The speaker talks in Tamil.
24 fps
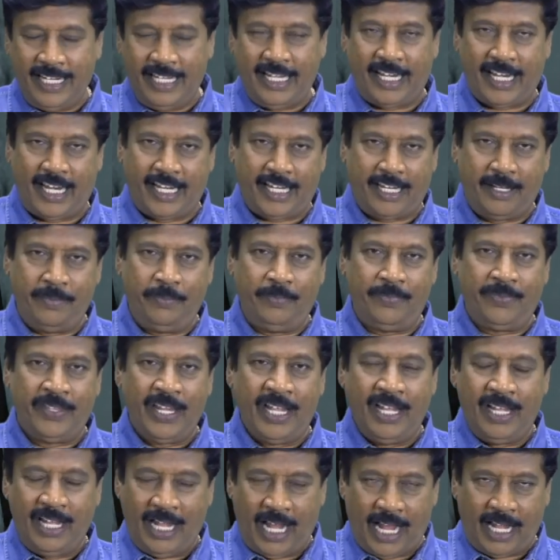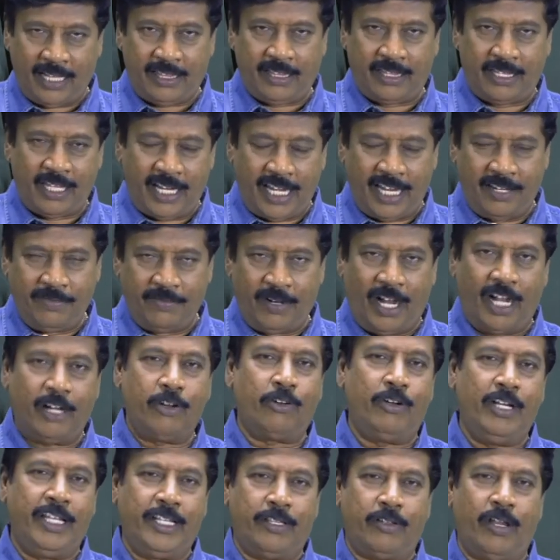இன்றைக்கும் அத்தனை
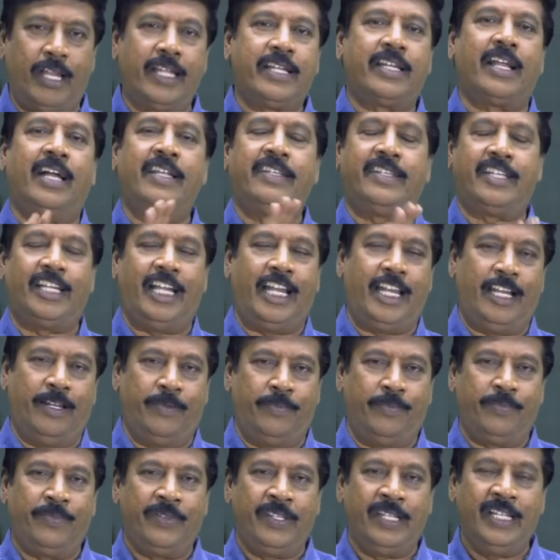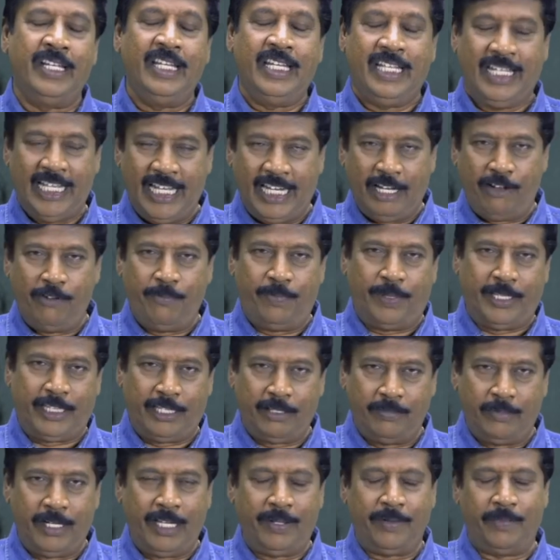வானொலி தொலைக்காட்சிகளிலும் இரவு
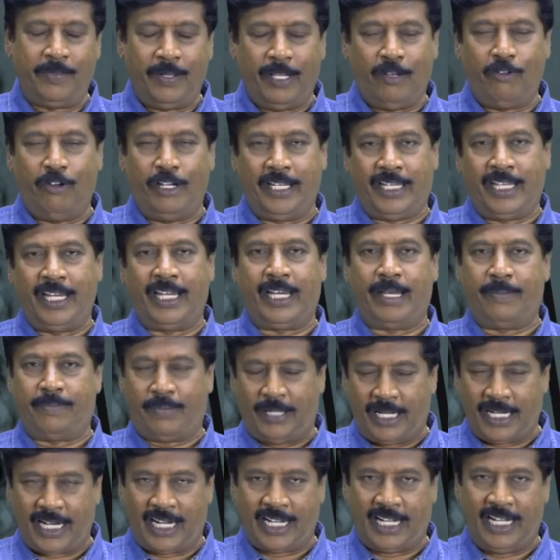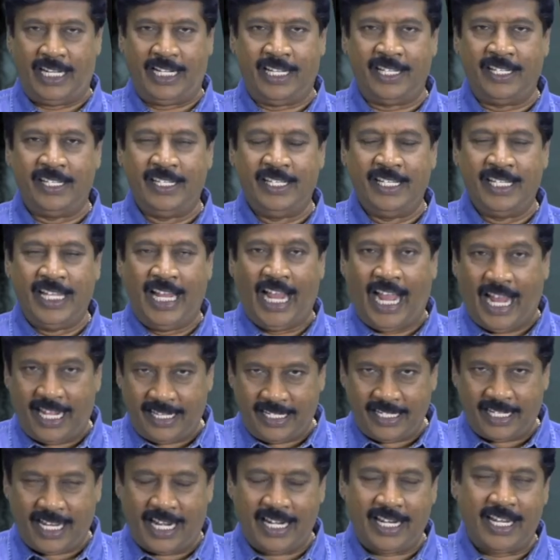பத்து மணிக்கு மேல் ஒழிக்கின்ற பாடல்கள்
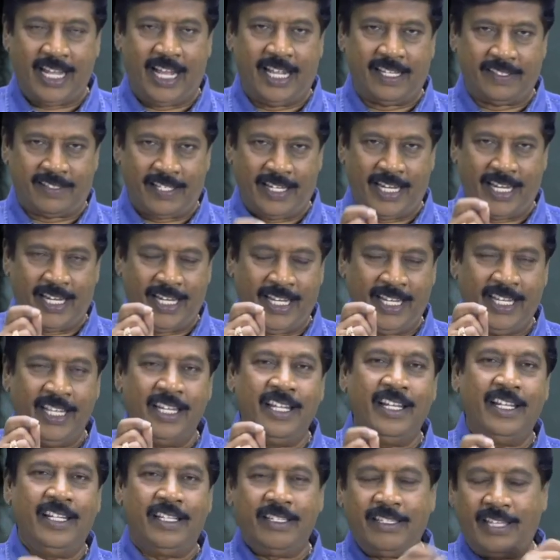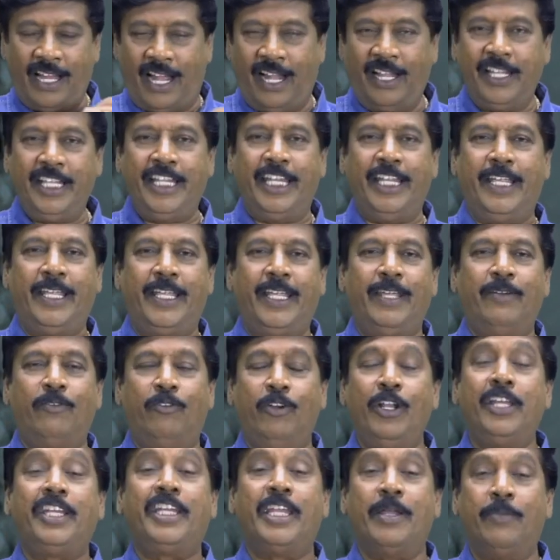அது கண்ணாசனை தாண்டி
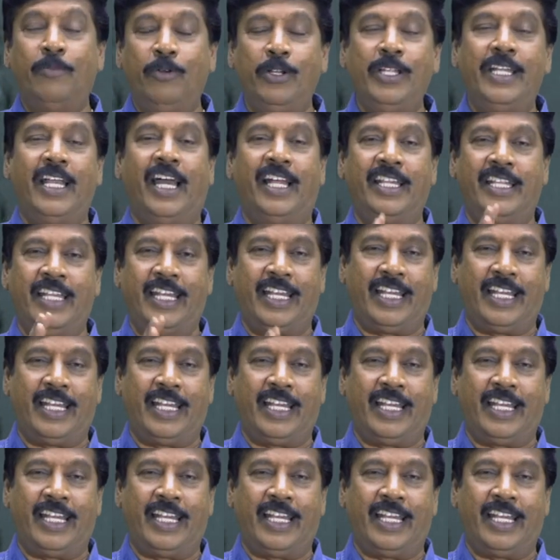ஒழிக்க முடியாது